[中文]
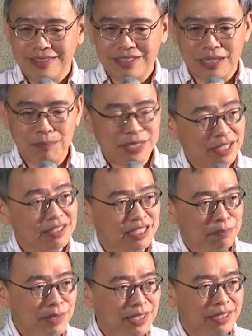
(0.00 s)
这个比较
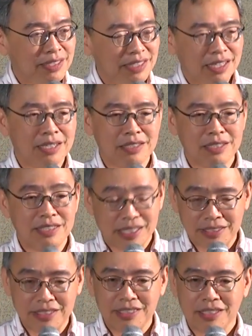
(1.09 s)
紧密的结合着解
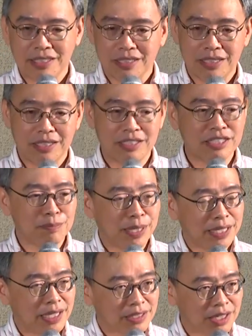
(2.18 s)
析几何，而是把
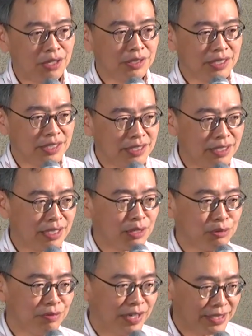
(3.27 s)
它朝着线性代
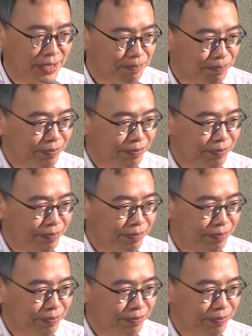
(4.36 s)
数发展，